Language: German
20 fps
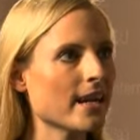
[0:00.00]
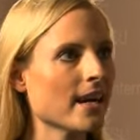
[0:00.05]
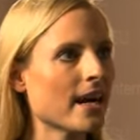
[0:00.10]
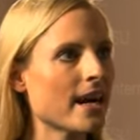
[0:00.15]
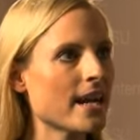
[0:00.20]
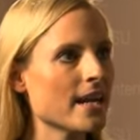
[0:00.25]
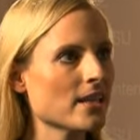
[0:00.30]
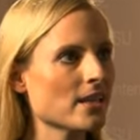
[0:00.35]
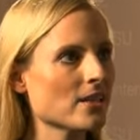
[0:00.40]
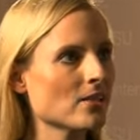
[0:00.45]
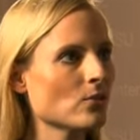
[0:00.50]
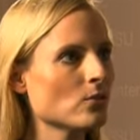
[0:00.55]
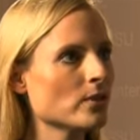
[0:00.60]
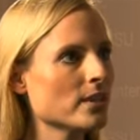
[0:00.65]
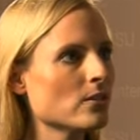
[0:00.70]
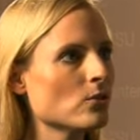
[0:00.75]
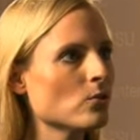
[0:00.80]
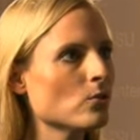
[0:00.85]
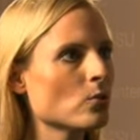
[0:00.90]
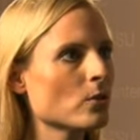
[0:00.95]
erreichen
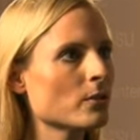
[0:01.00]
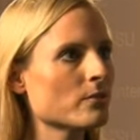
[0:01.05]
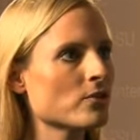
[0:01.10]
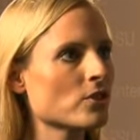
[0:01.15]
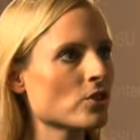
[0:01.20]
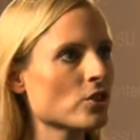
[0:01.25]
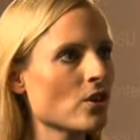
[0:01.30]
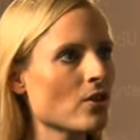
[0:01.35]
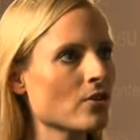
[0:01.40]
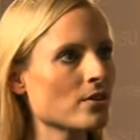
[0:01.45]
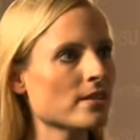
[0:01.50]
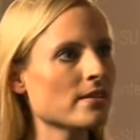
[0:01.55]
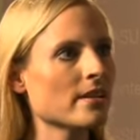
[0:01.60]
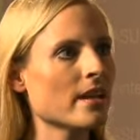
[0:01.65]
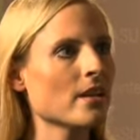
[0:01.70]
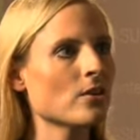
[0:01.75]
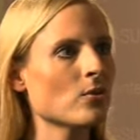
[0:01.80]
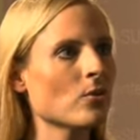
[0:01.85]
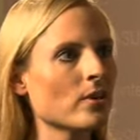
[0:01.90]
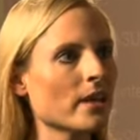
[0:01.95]
und die Zukunftschancen
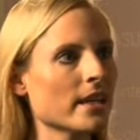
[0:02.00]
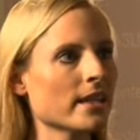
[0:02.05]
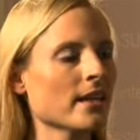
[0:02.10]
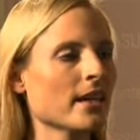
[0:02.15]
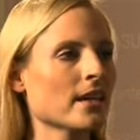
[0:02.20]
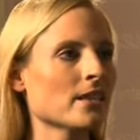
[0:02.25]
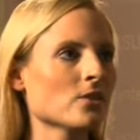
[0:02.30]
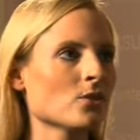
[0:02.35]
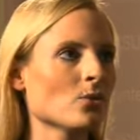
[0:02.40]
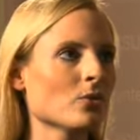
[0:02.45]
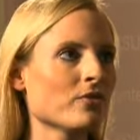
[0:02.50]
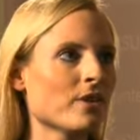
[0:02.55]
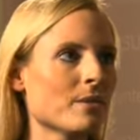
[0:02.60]
der jungen Generation